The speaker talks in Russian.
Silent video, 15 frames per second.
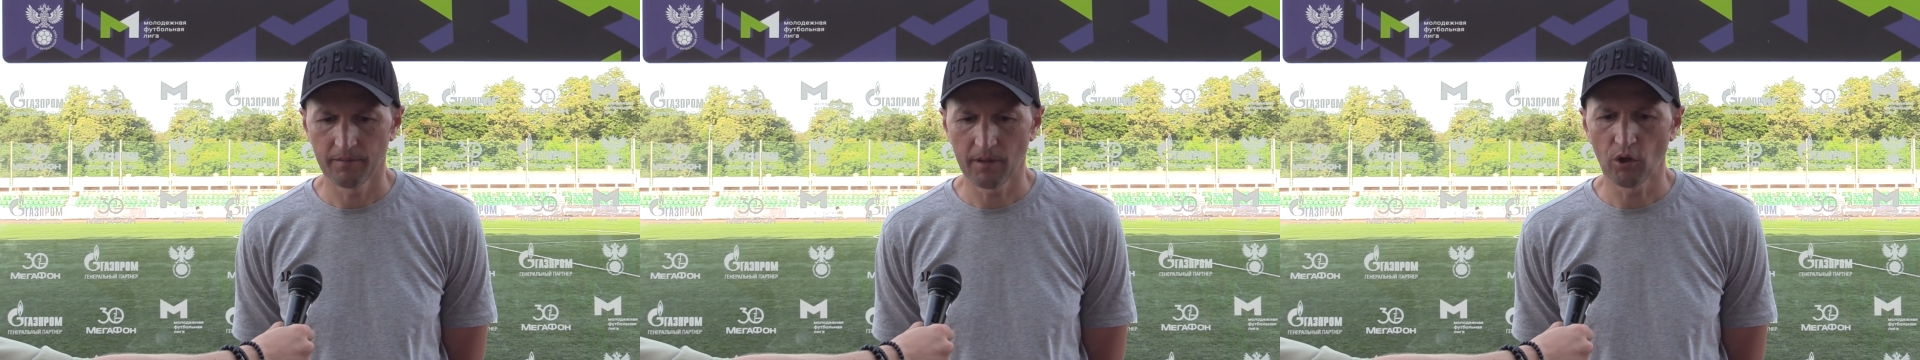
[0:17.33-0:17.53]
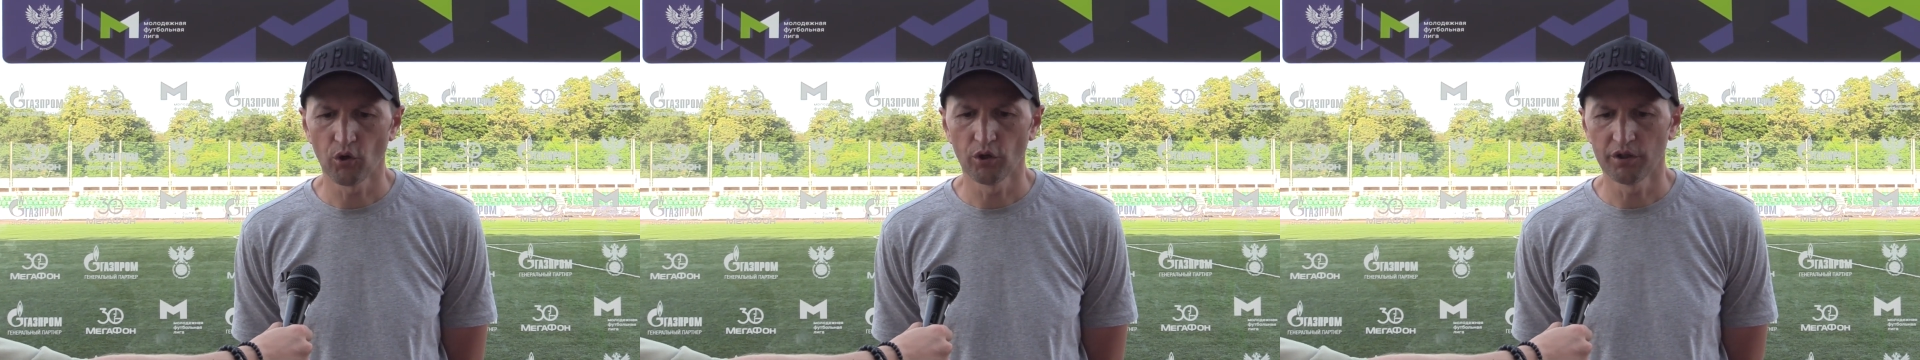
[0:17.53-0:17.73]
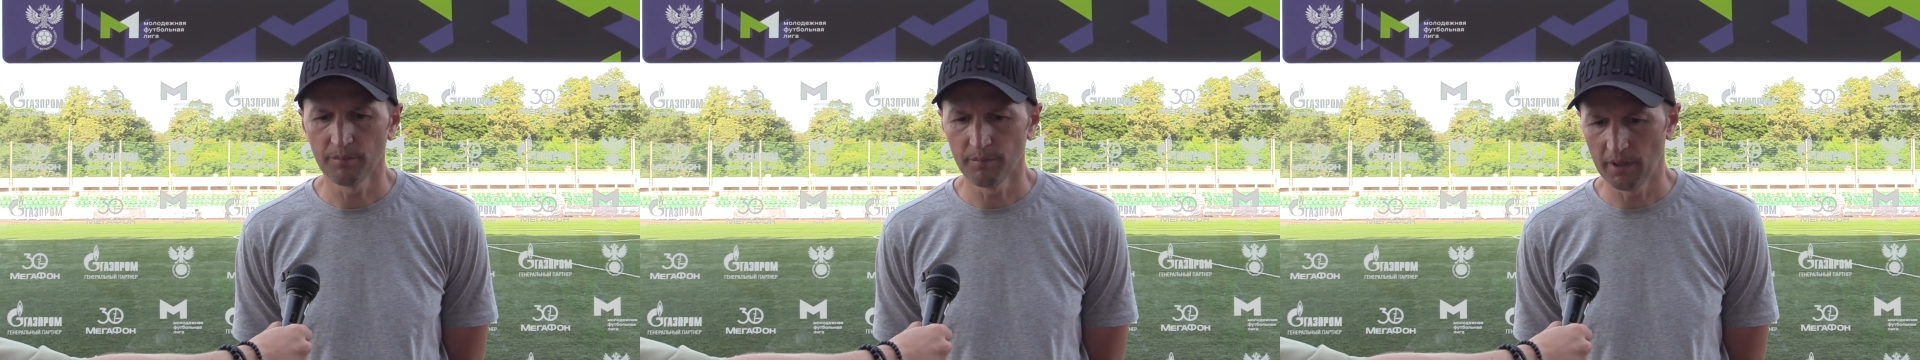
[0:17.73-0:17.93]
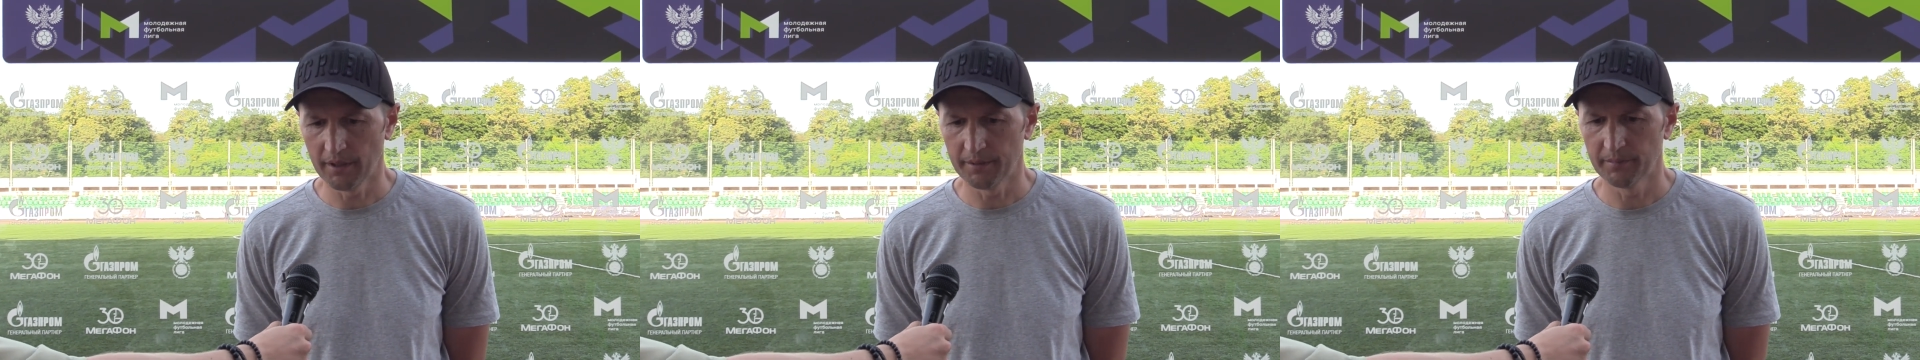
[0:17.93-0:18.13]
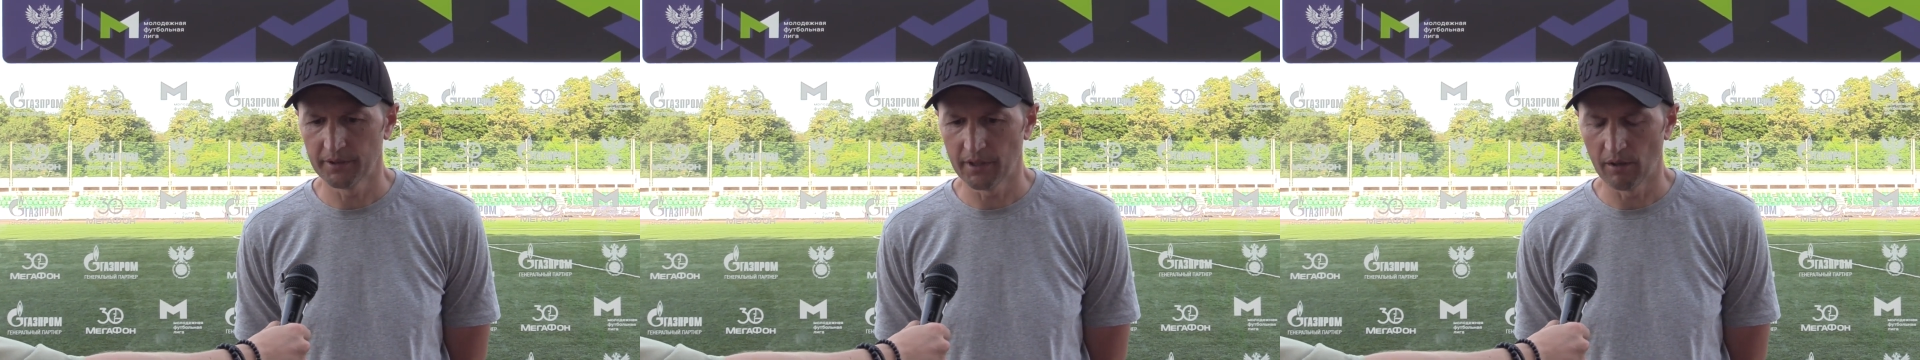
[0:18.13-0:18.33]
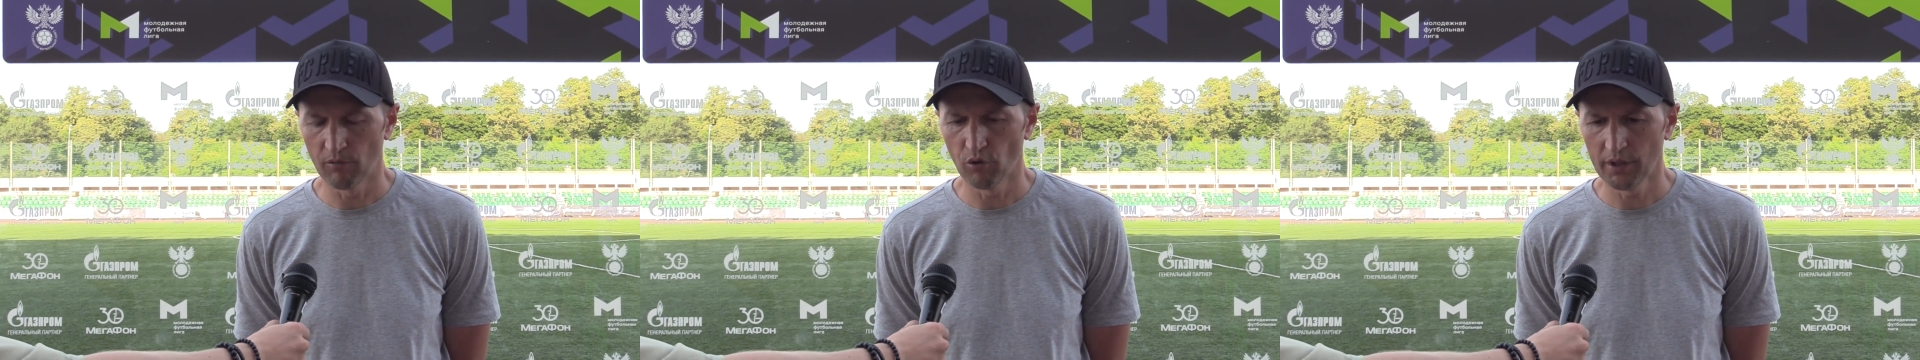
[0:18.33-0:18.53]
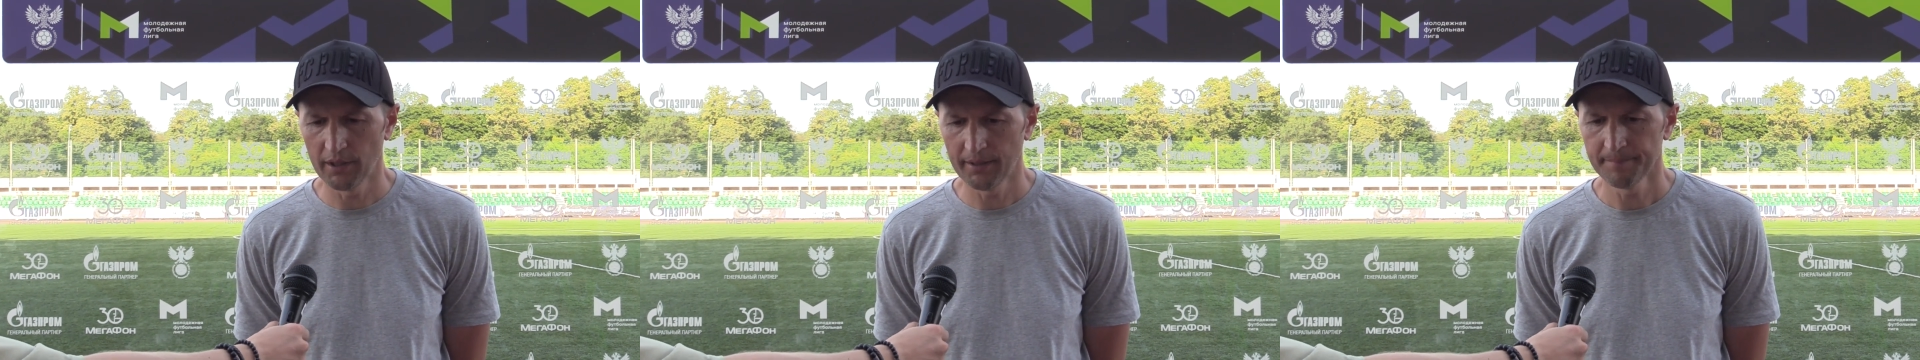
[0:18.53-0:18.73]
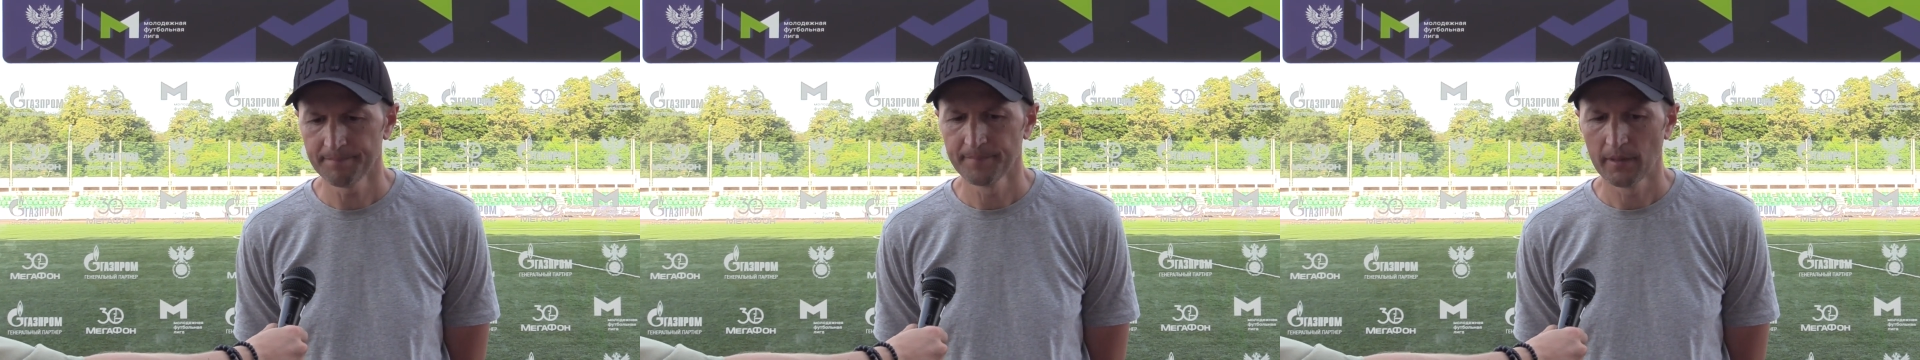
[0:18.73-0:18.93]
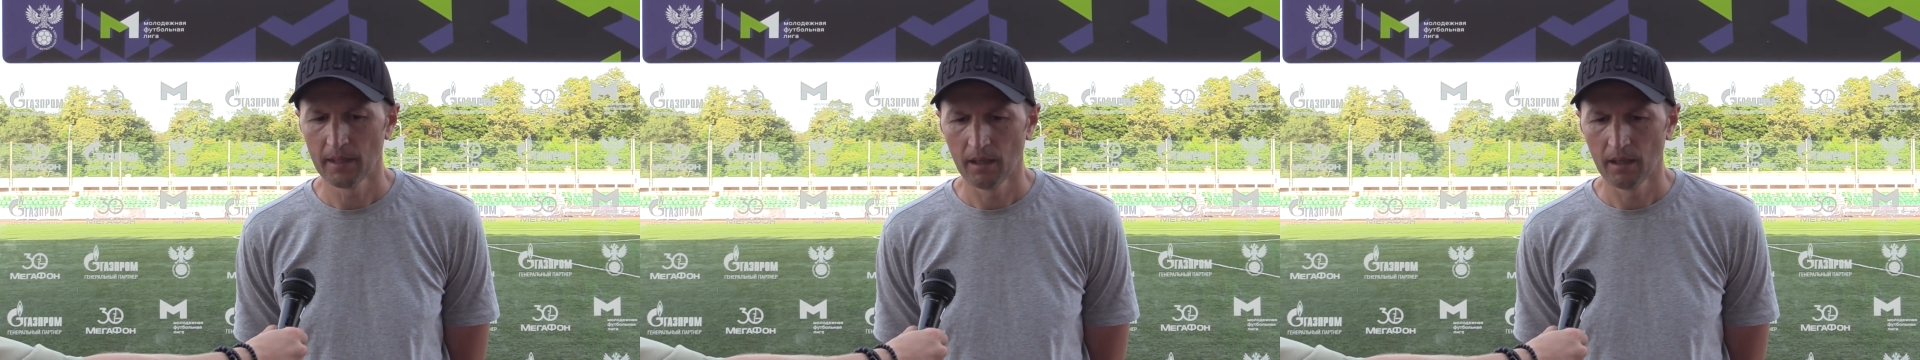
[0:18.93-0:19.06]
в какой-то мере мы довольны.